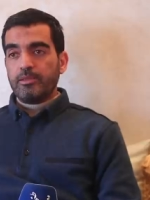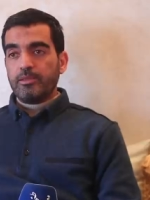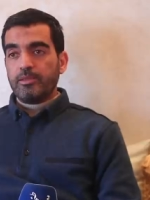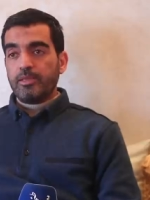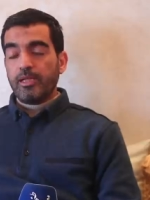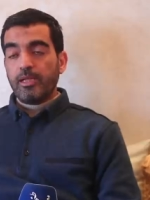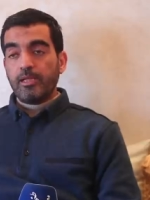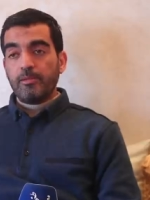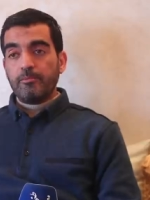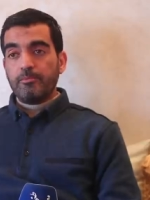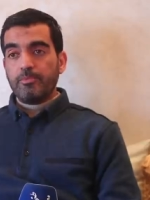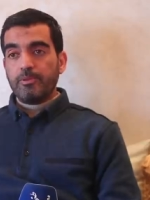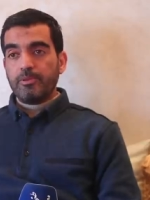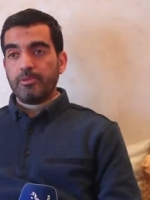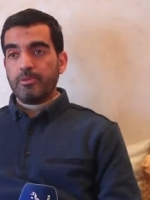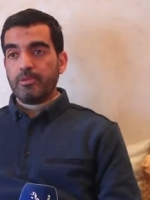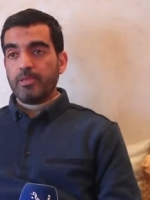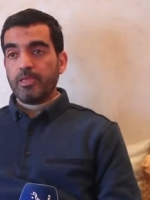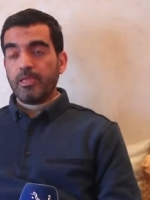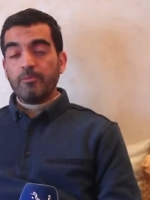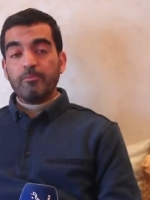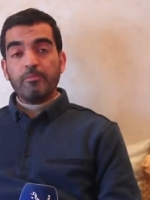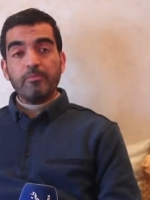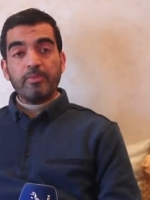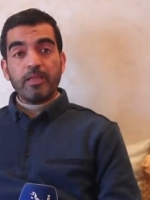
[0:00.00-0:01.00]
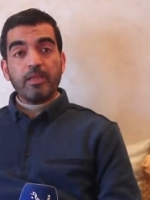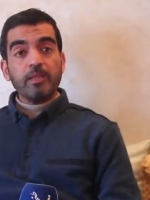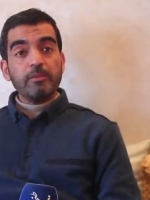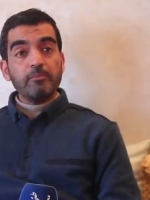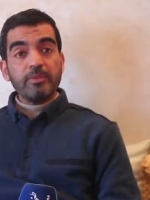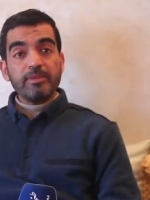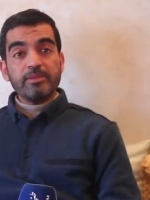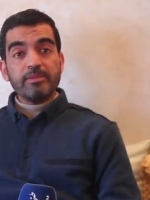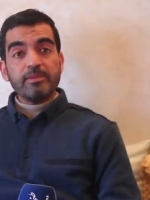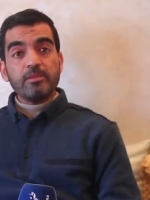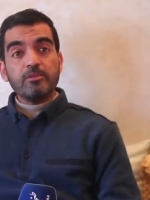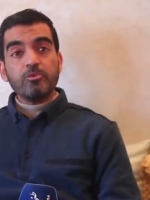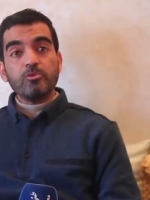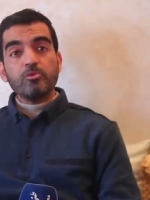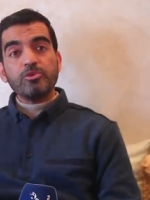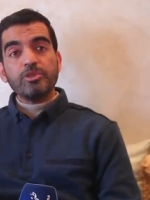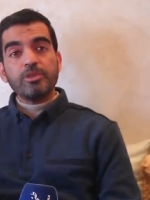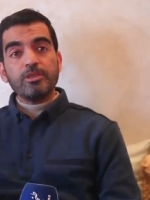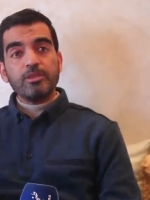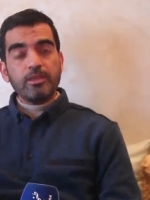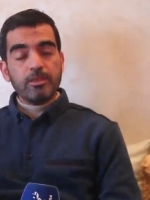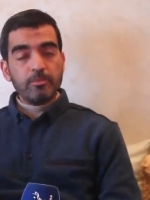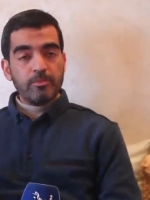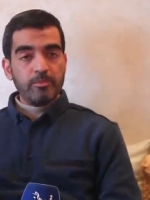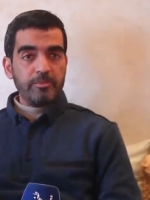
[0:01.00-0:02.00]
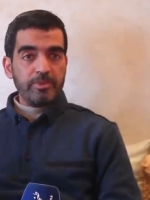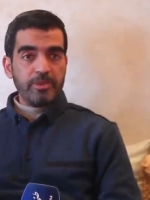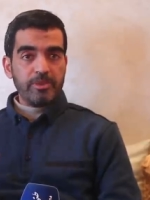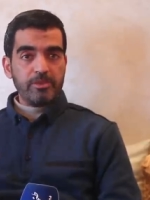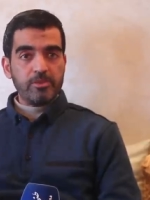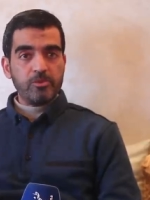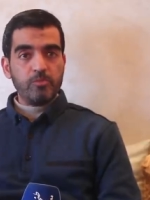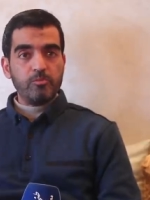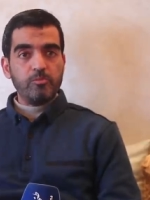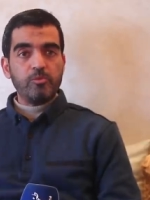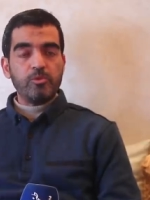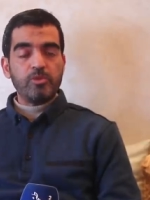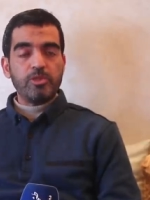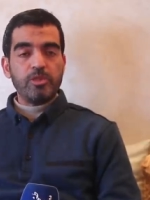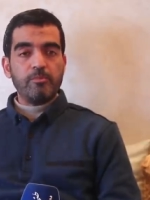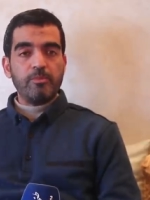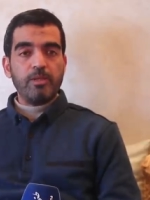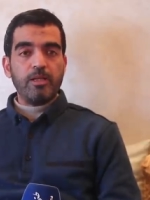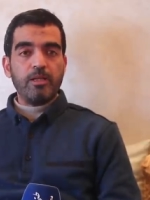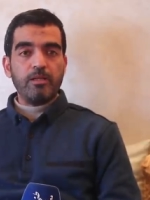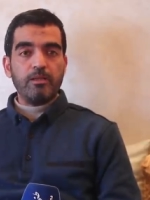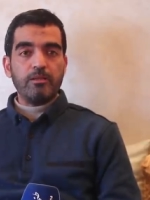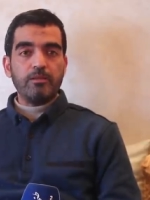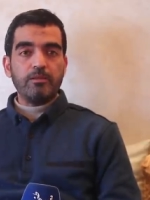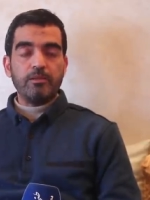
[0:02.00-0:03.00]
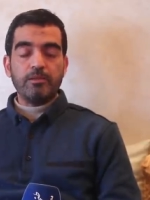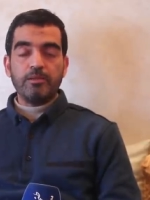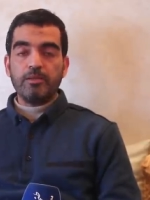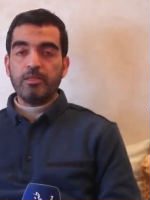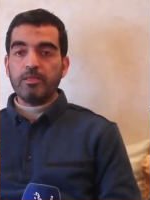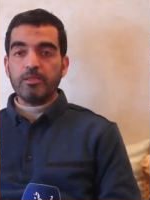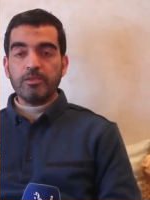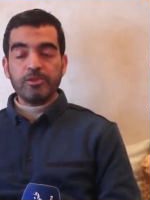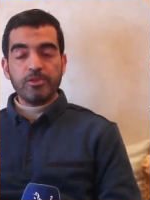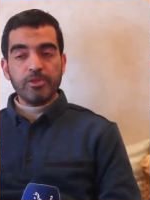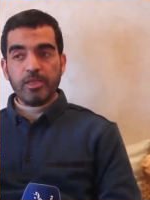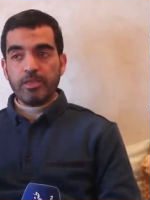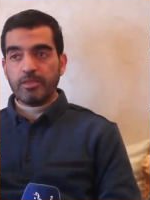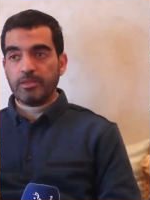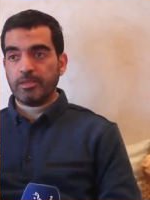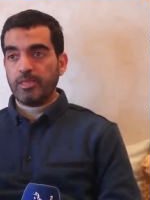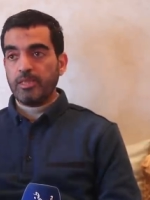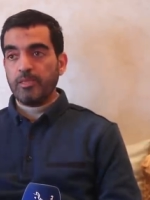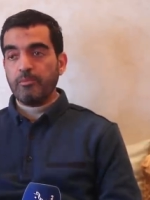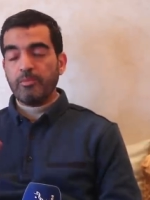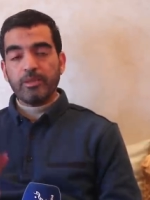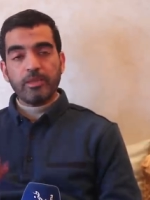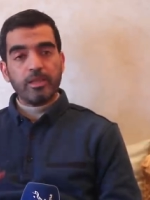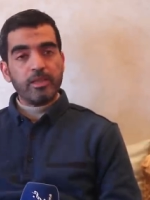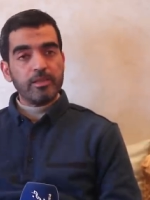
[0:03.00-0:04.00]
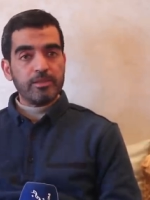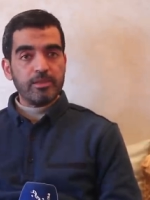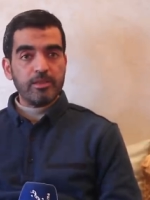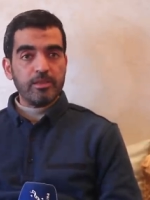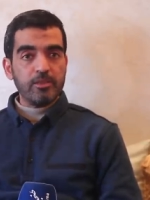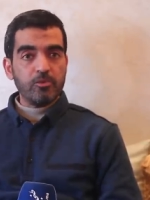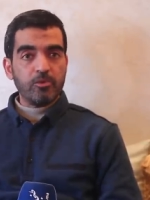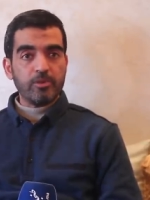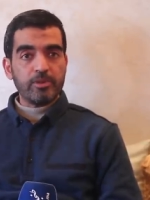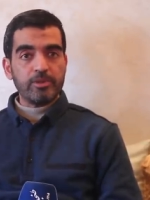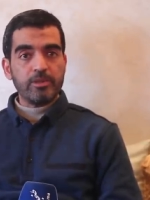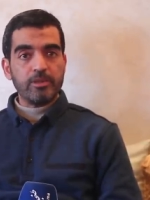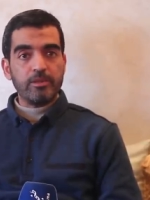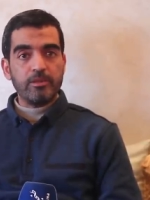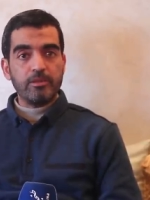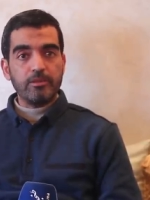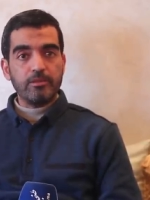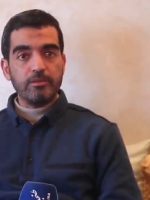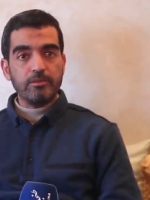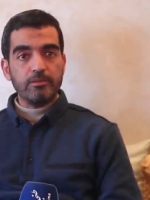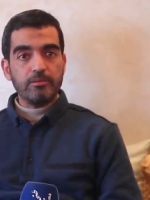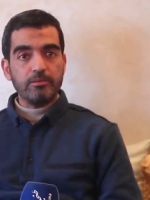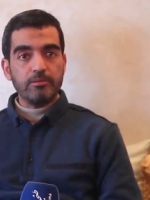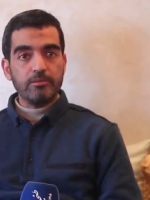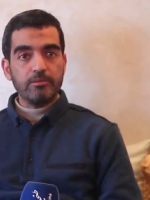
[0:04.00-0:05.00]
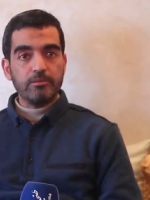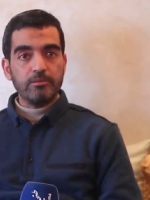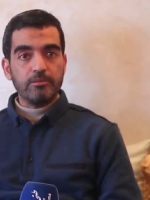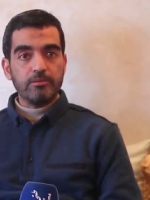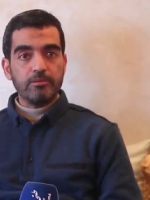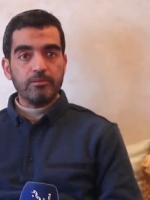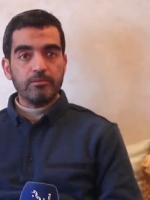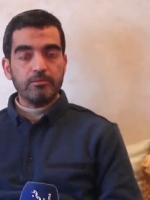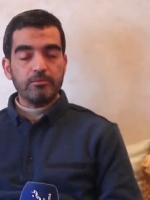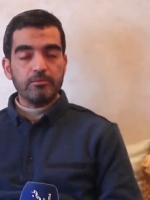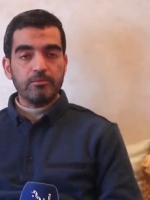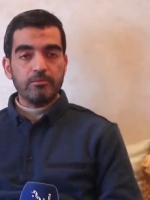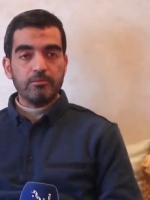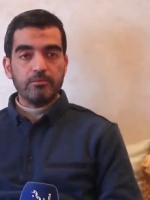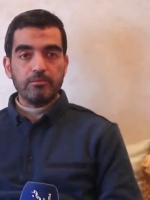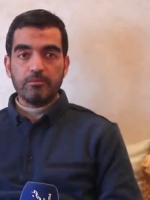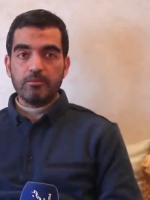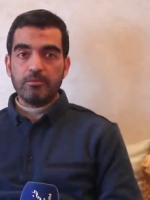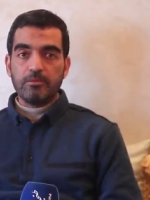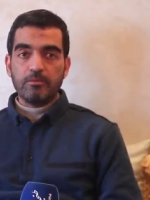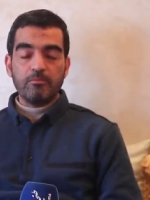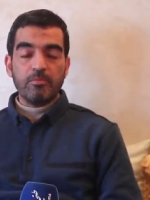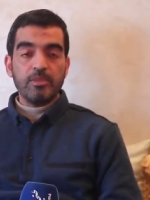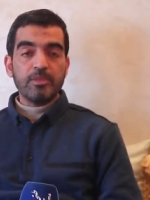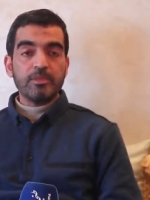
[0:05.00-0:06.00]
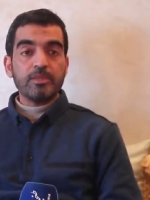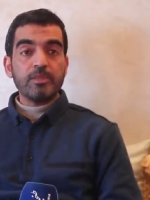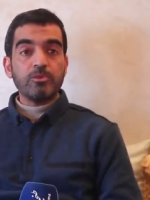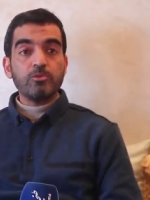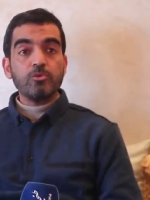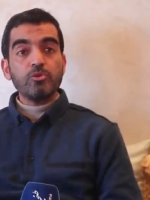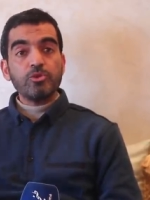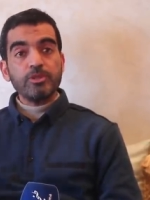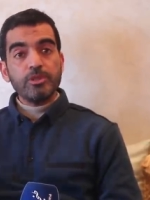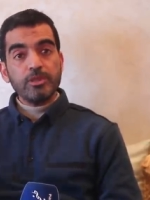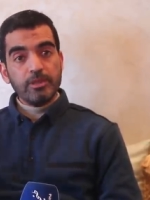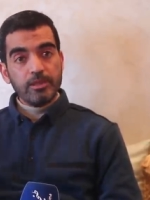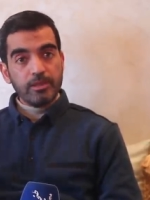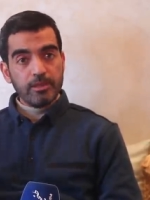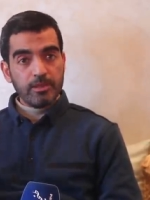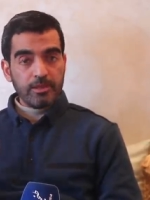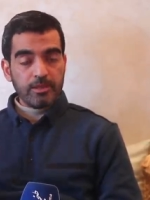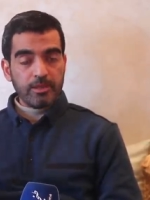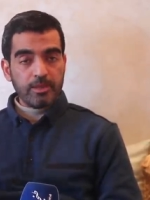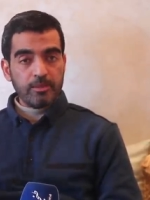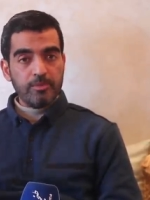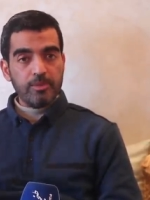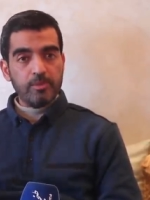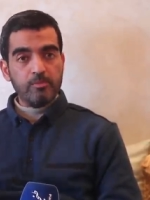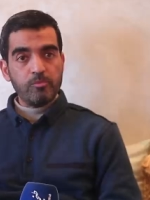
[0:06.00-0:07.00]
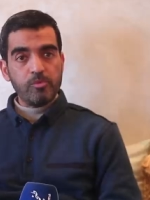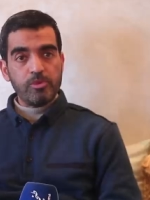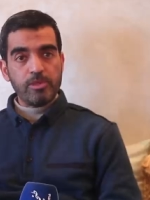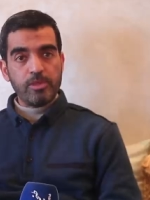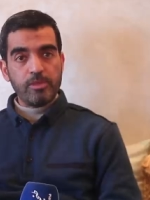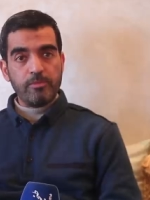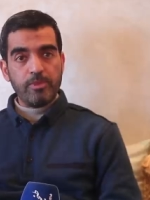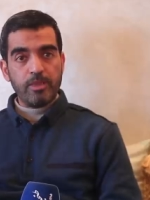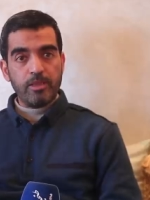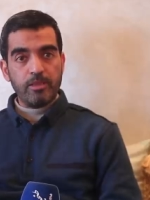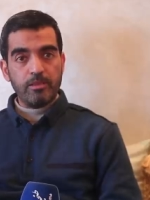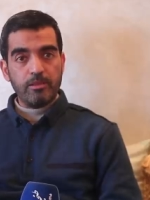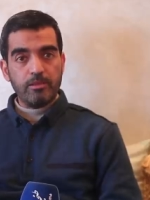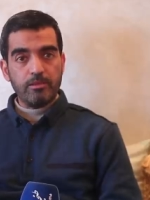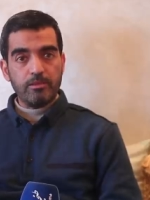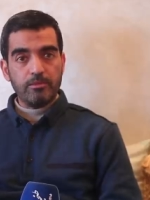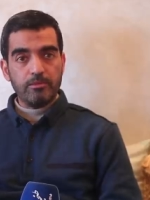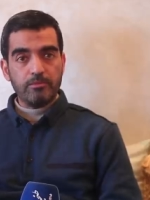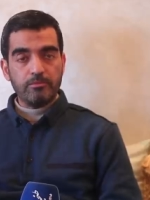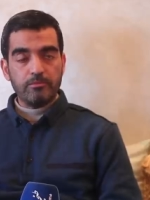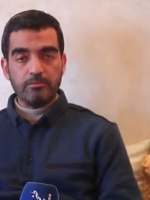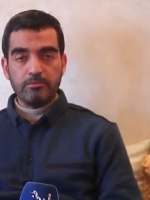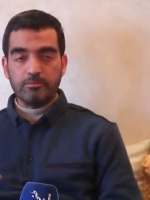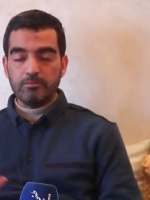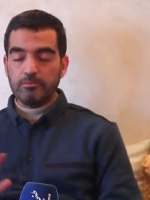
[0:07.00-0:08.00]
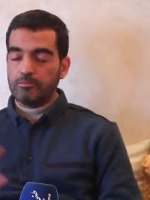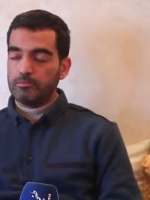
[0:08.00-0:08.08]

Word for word: كاب كاب ما ننتظروش يطلب مني المسامحه انا الشعر ديالي من نقتل يقتل ما ننتظروش يطلب لي مسامحه قصص كيف